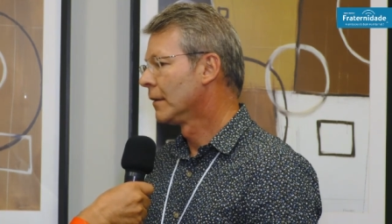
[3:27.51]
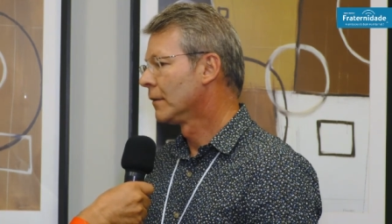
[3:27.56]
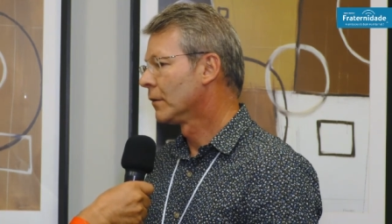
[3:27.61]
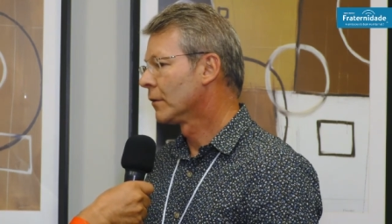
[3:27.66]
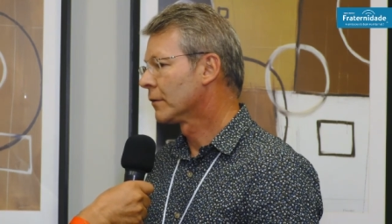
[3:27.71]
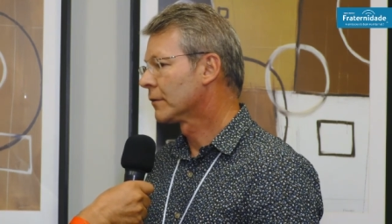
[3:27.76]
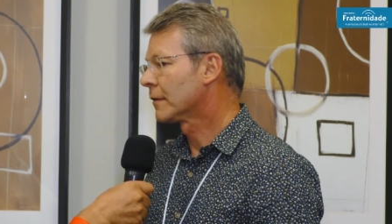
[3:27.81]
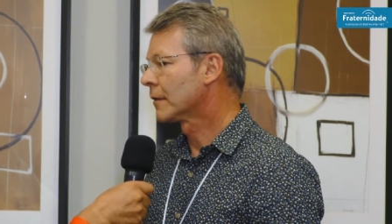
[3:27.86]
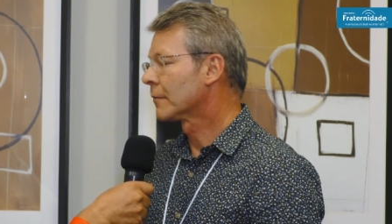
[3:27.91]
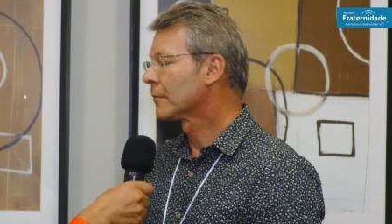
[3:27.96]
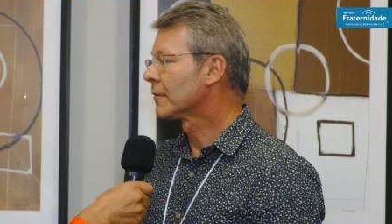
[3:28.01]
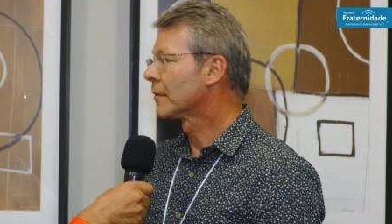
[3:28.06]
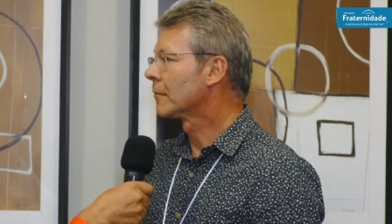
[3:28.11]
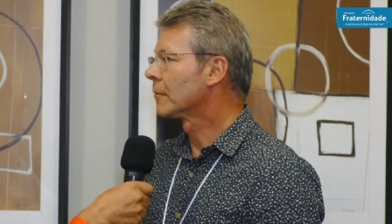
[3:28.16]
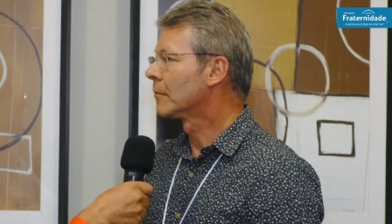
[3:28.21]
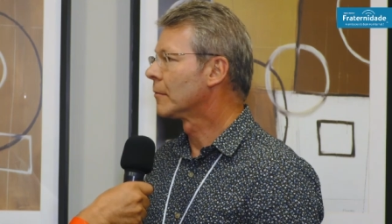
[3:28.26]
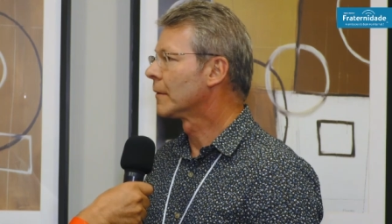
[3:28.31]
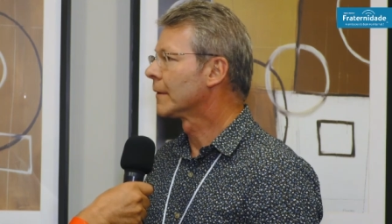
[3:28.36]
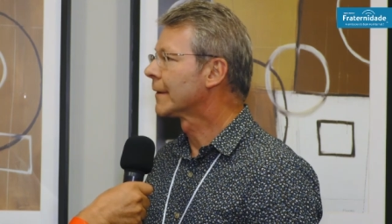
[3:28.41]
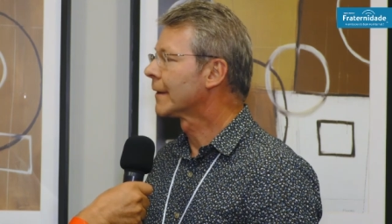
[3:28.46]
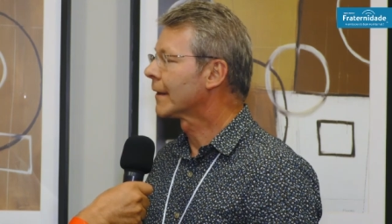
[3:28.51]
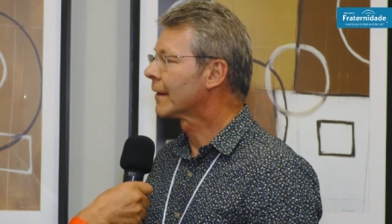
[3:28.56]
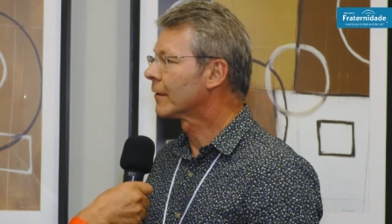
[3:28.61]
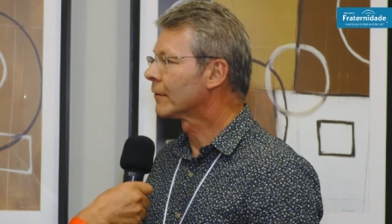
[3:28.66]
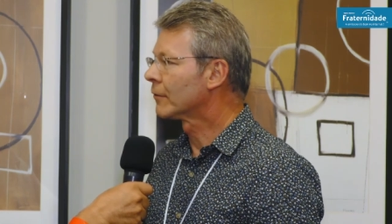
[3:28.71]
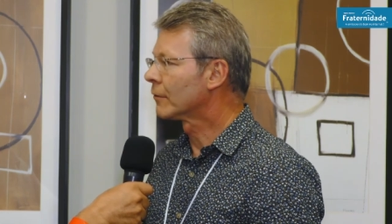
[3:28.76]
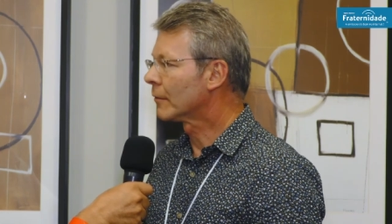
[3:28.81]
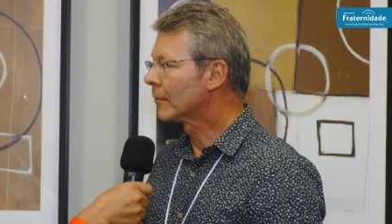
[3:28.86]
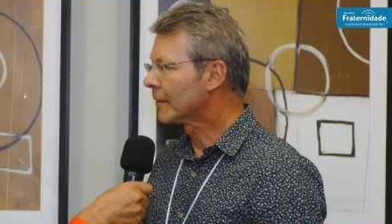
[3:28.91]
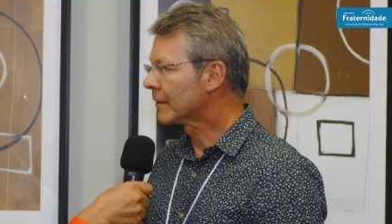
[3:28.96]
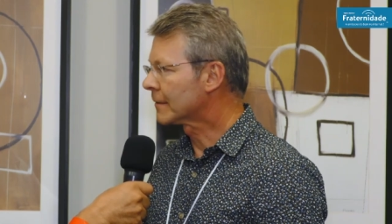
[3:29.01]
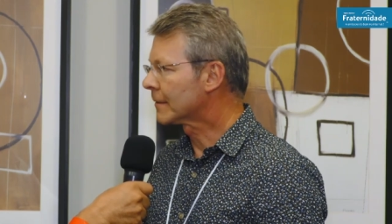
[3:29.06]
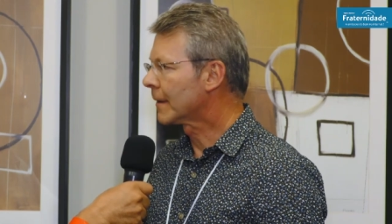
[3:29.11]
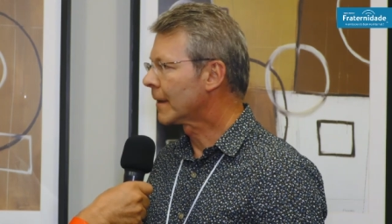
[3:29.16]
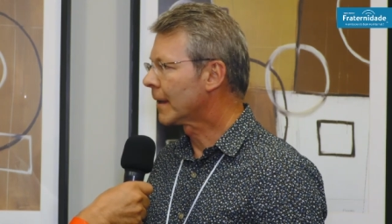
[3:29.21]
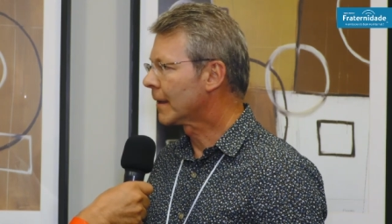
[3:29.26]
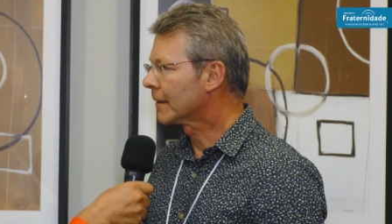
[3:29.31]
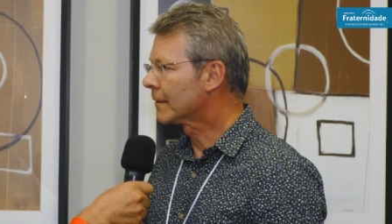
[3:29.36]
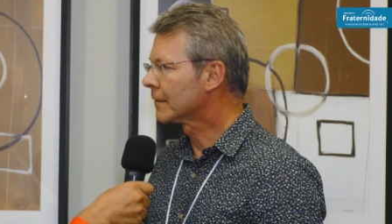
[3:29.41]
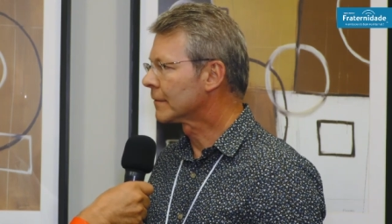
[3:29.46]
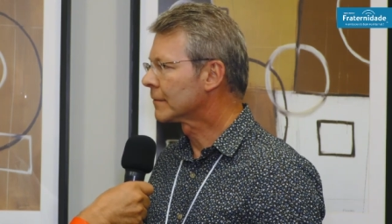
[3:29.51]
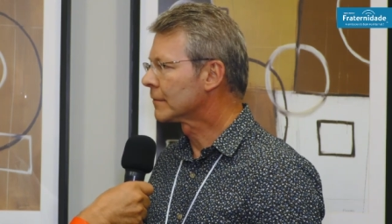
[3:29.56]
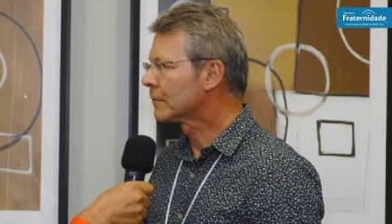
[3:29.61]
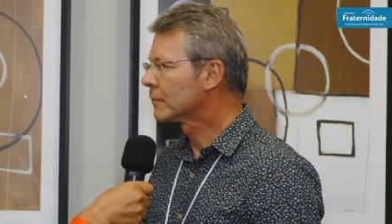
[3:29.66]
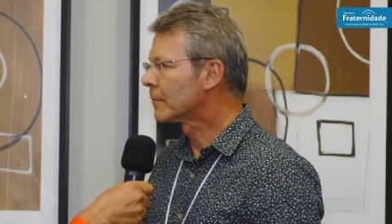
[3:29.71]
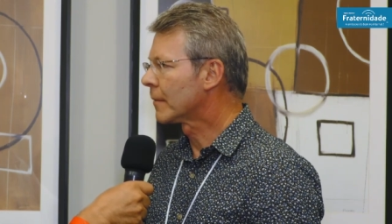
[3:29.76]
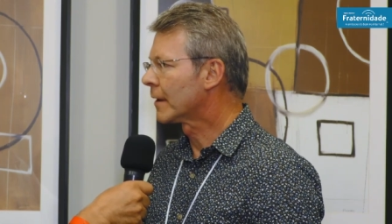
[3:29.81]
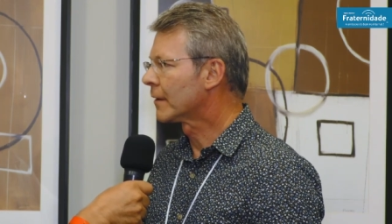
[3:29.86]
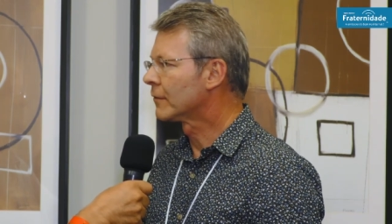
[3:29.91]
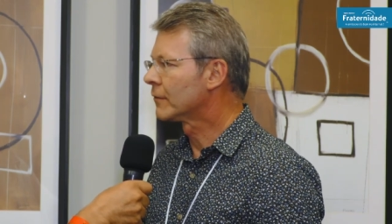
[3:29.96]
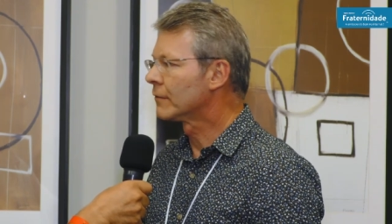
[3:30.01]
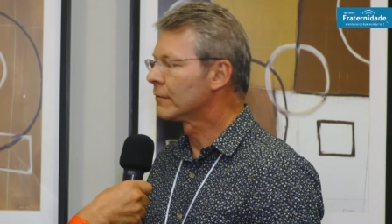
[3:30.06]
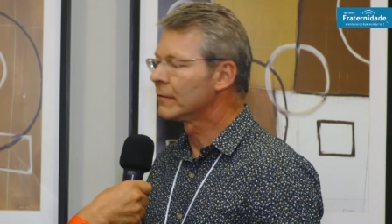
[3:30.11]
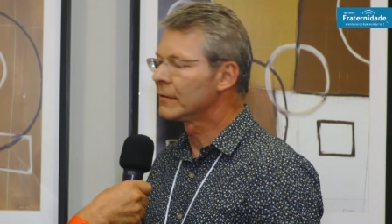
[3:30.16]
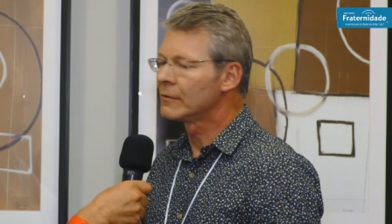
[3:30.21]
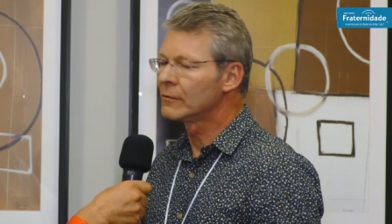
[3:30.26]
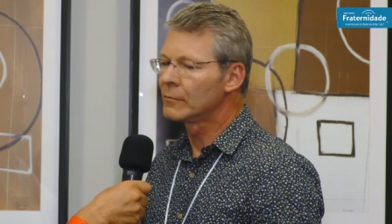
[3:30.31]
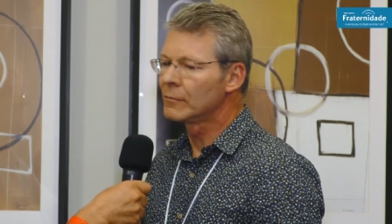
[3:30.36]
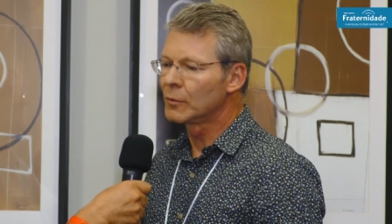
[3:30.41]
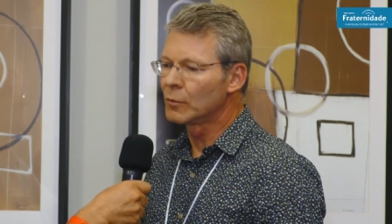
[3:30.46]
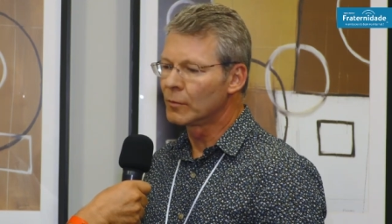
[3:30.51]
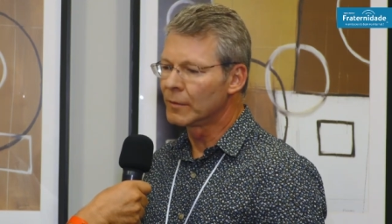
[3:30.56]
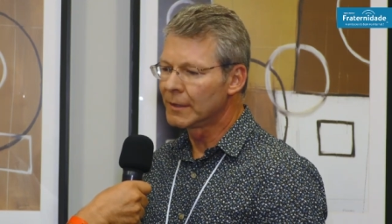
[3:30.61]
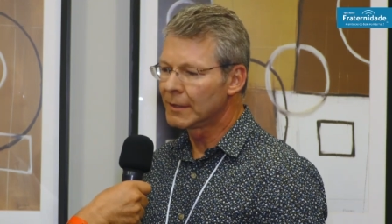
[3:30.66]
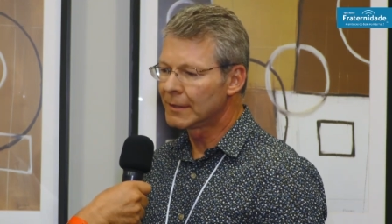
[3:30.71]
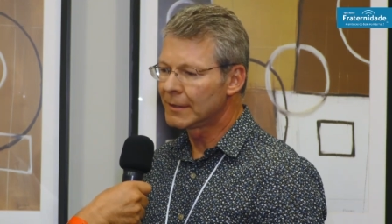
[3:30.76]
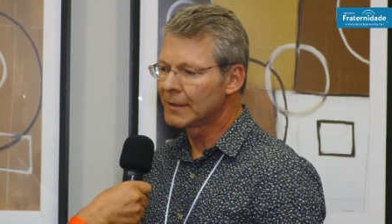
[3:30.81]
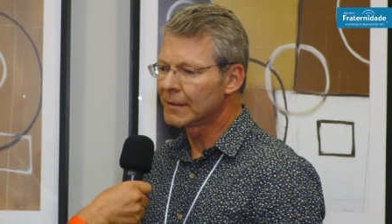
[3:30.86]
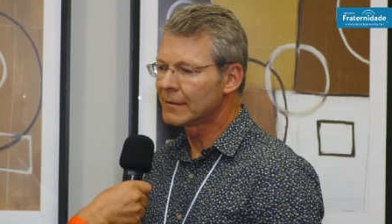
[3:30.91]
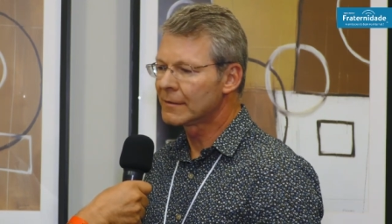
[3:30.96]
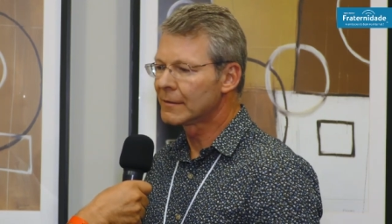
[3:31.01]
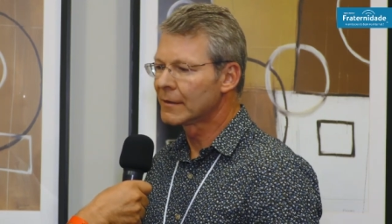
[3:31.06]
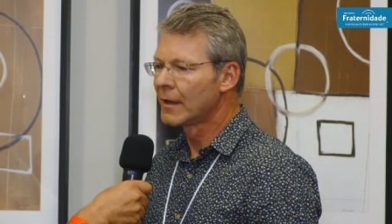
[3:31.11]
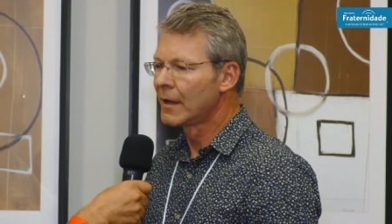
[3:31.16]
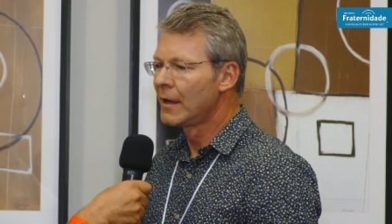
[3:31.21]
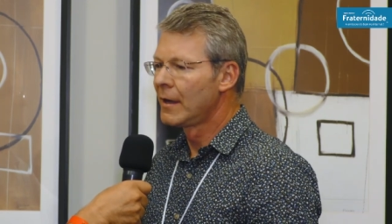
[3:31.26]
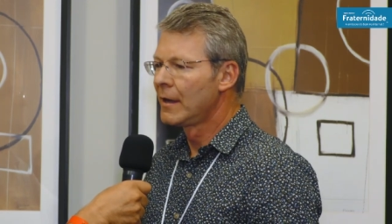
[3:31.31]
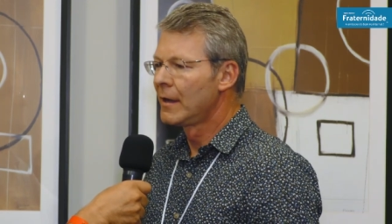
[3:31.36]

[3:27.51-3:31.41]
Nós temos a Biblioteca de Obras Raras, com mais de 20 mil itens.